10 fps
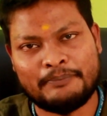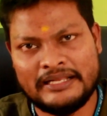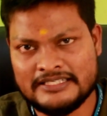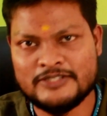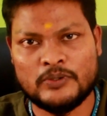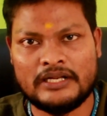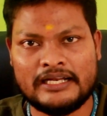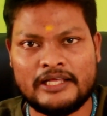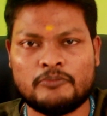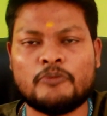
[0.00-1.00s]
கம்ப்ளைண்ட்ஸ்னு
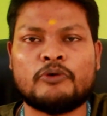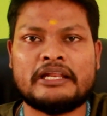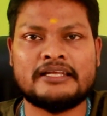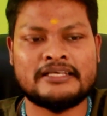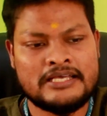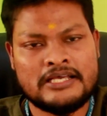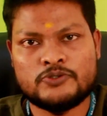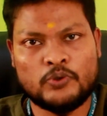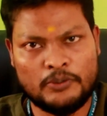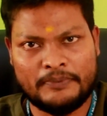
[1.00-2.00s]
சொல்கிறாங்களே ரொம்ப முடியல
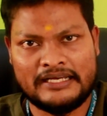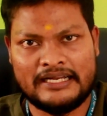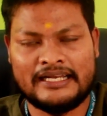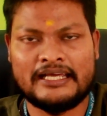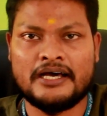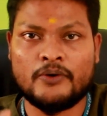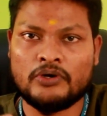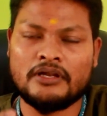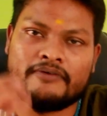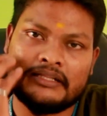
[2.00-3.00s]
சுருண்டு படுக்கிறாங்களே
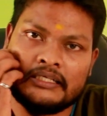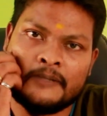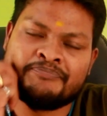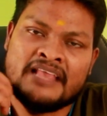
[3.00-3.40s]
அவங்களுக்கு வந்து